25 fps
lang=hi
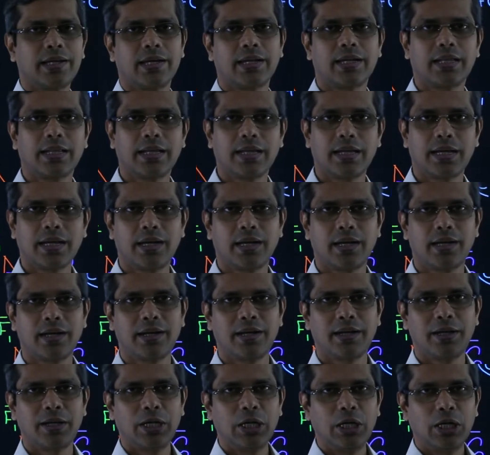कर देगा
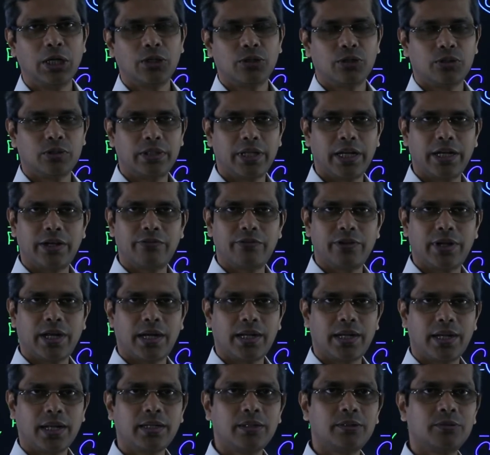तो देन वी
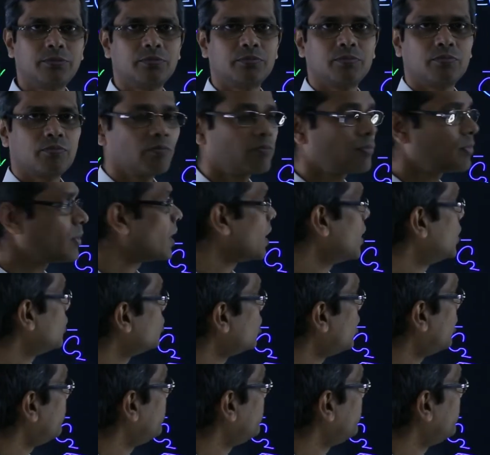आर डन तो